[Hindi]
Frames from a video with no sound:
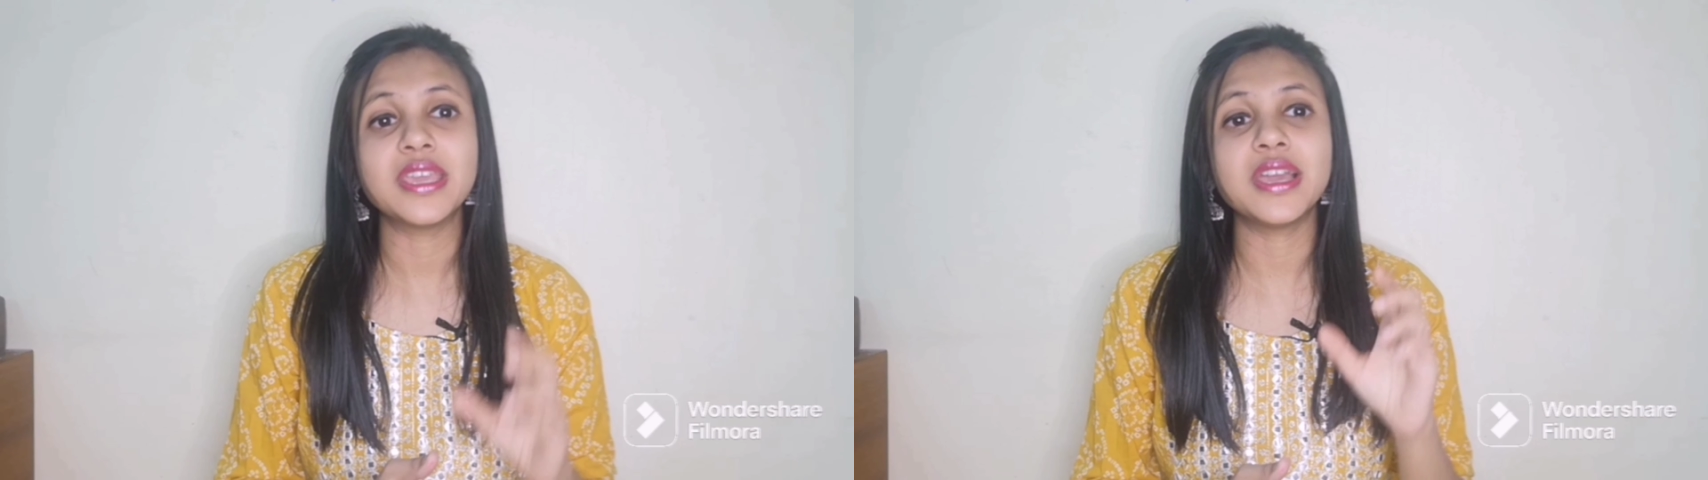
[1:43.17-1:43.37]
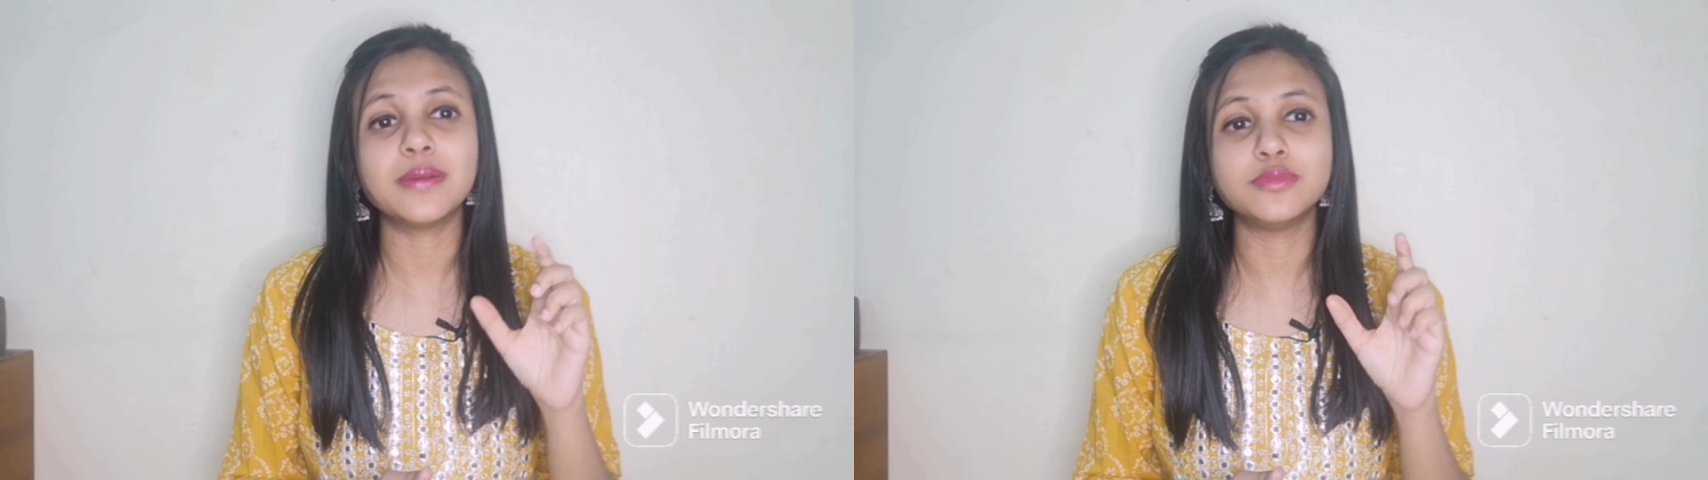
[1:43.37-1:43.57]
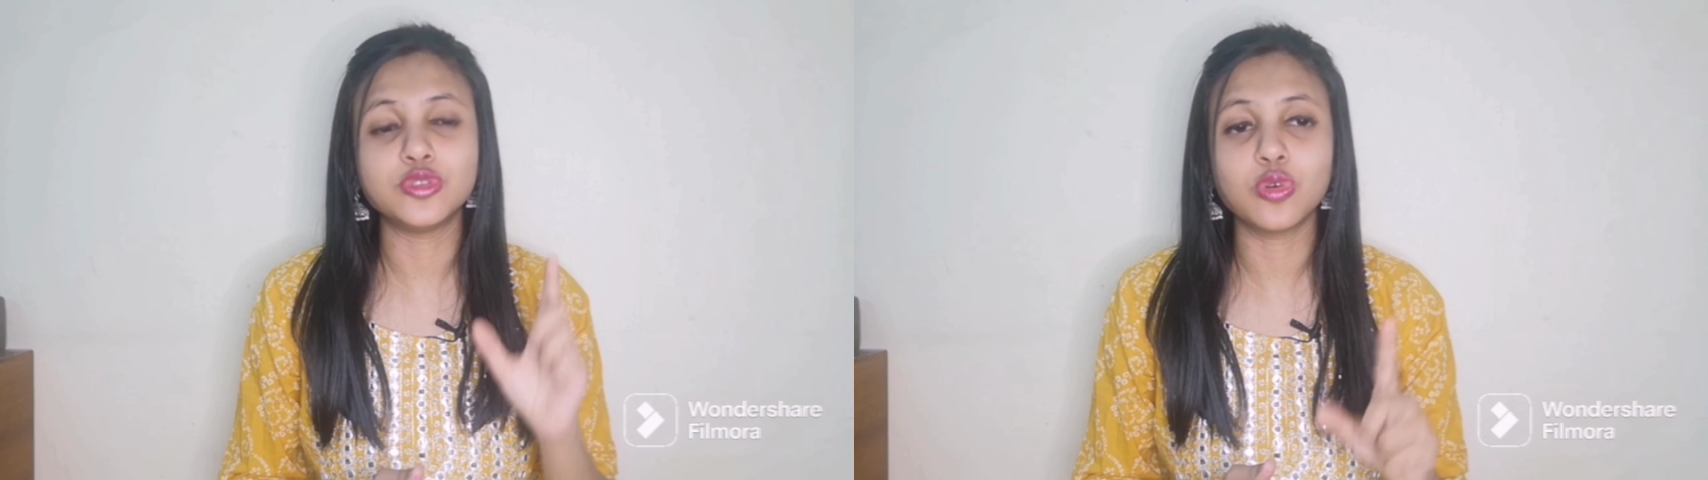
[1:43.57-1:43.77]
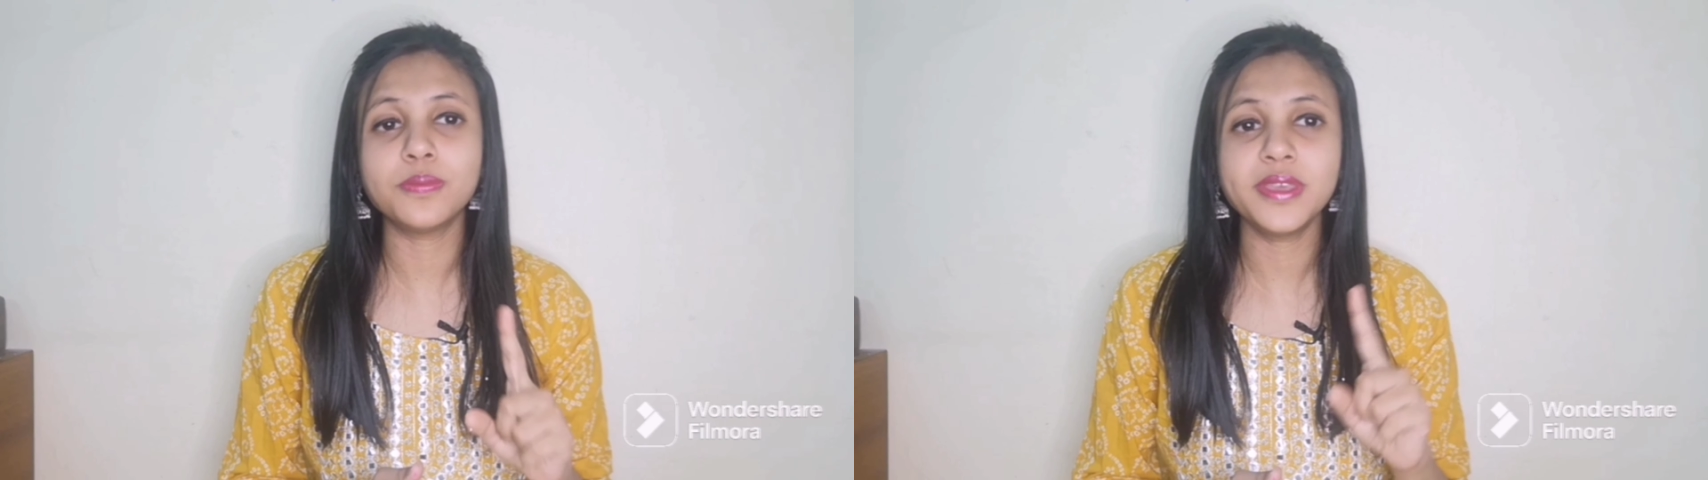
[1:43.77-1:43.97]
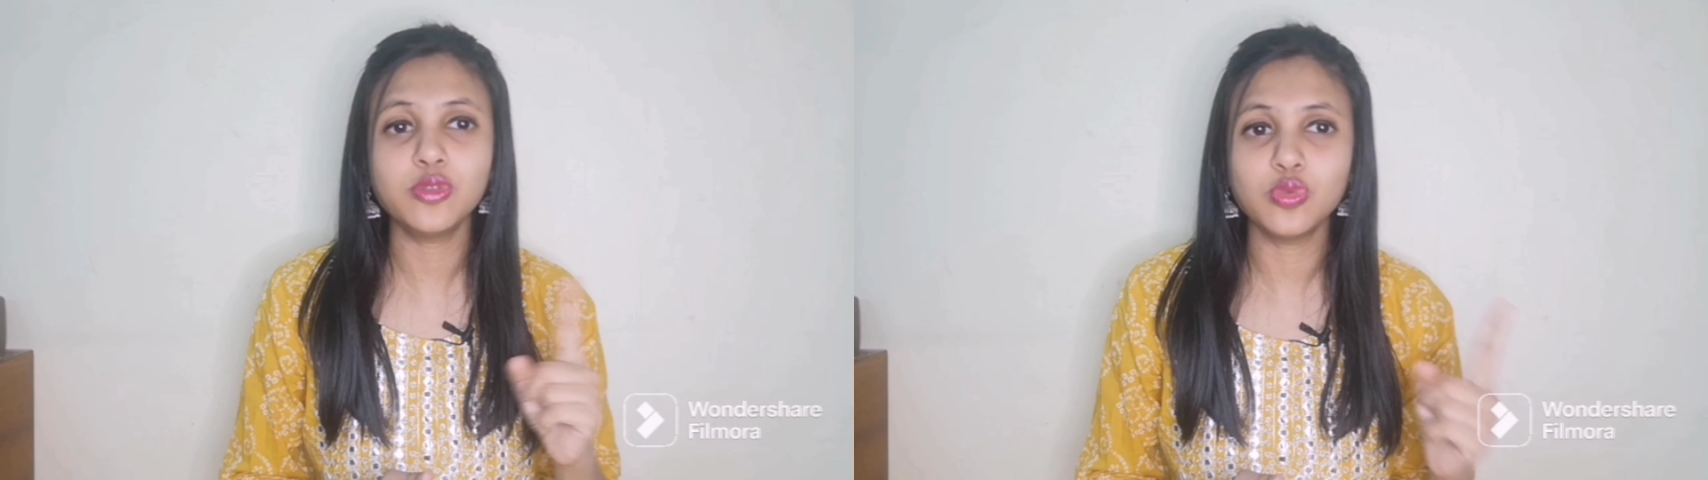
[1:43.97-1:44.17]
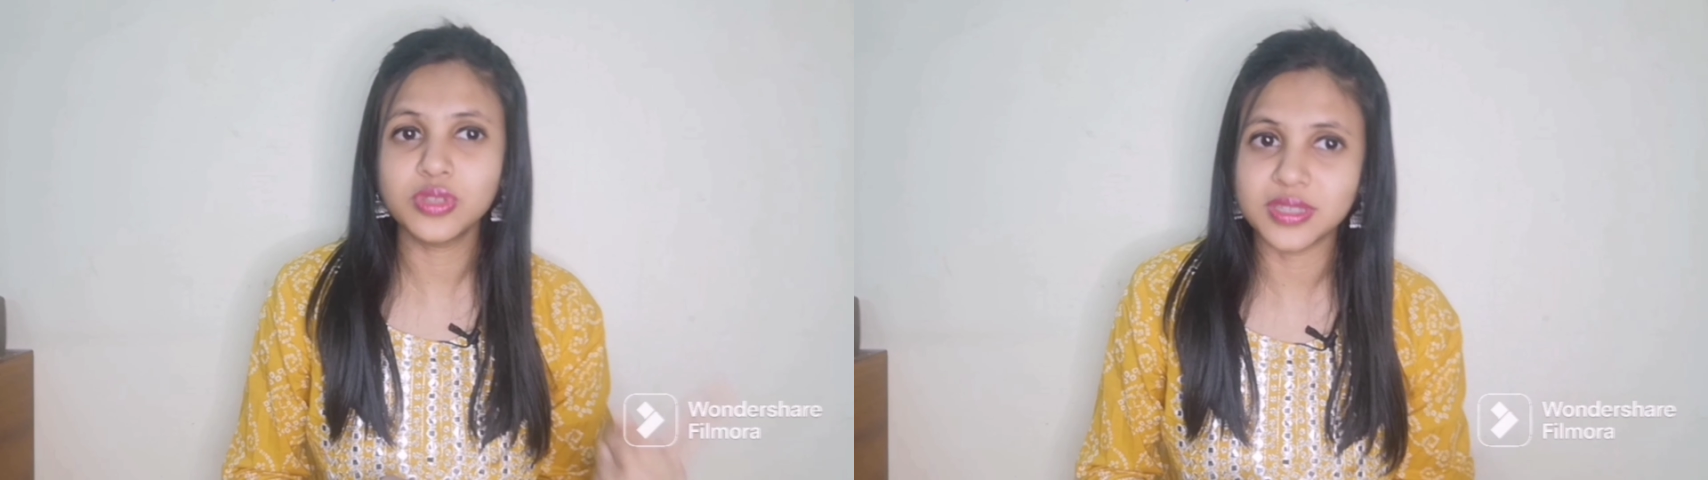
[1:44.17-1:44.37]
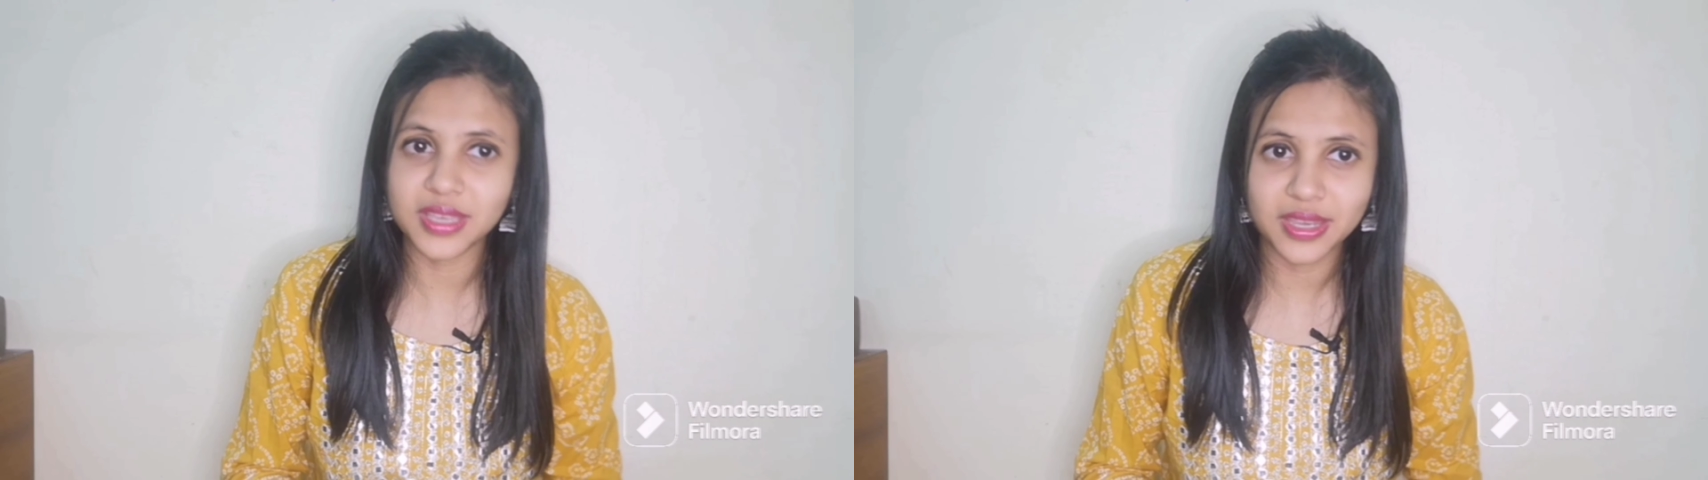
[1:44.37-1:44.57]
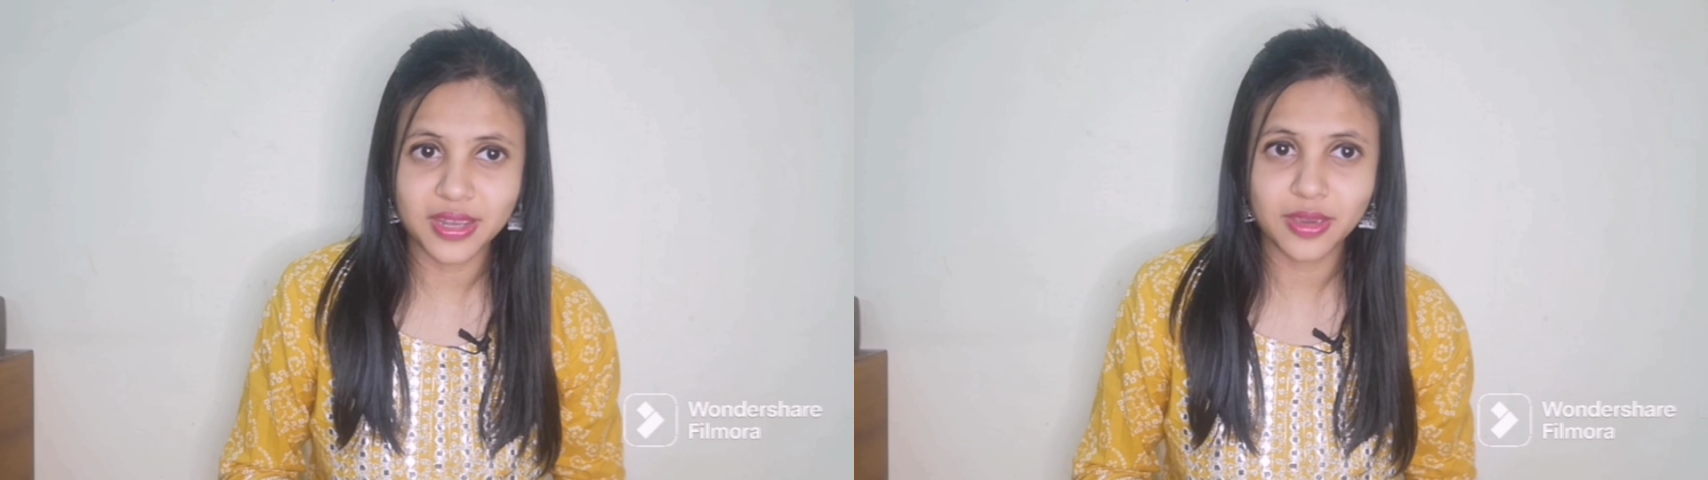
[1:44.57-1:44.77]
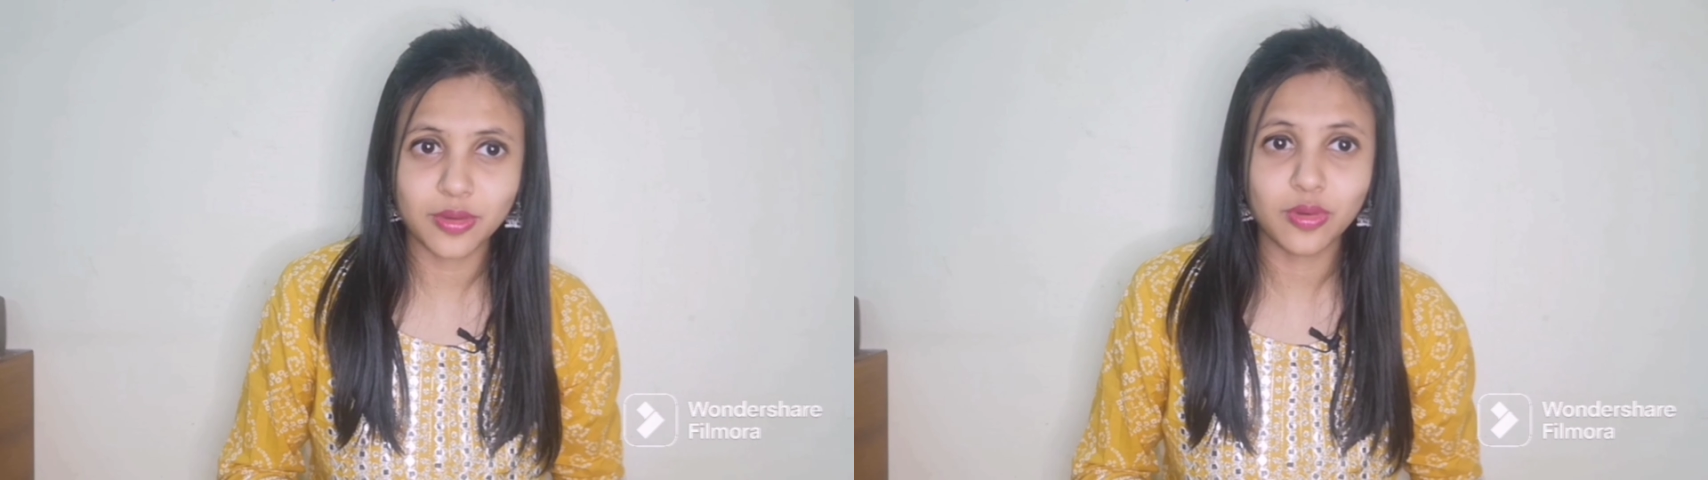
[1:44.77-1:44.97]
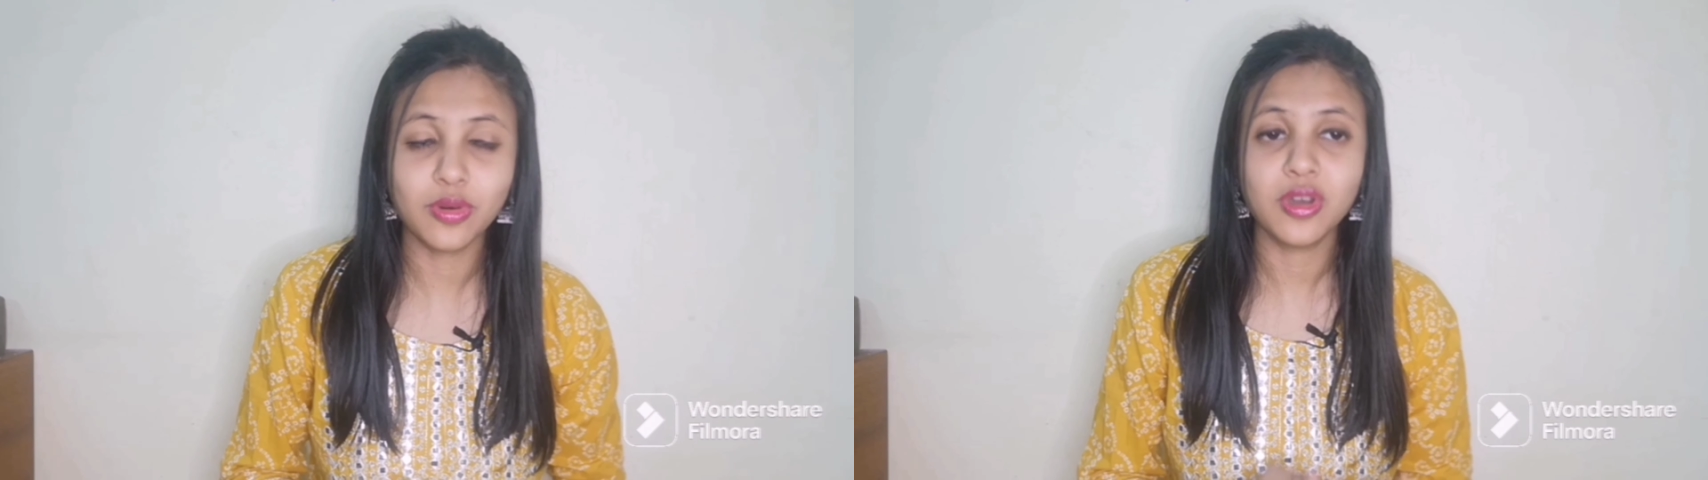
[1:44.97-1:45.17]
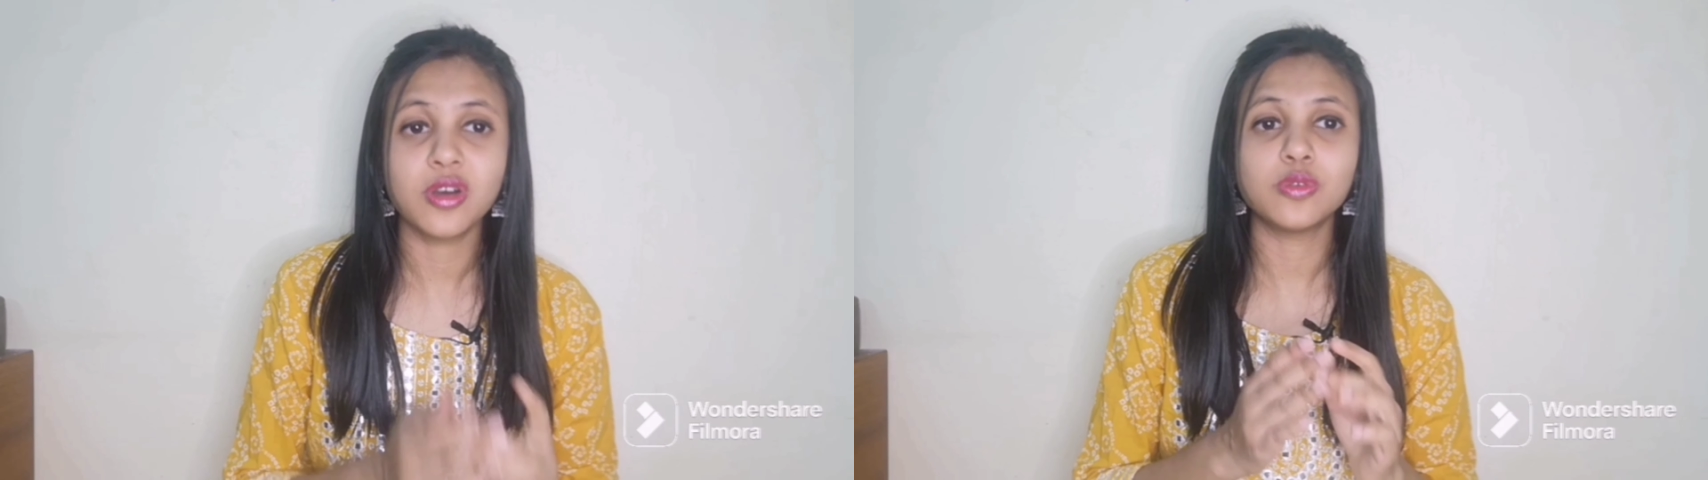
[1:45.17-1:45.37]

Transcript: कि आप जो भी दूध दे रहे हो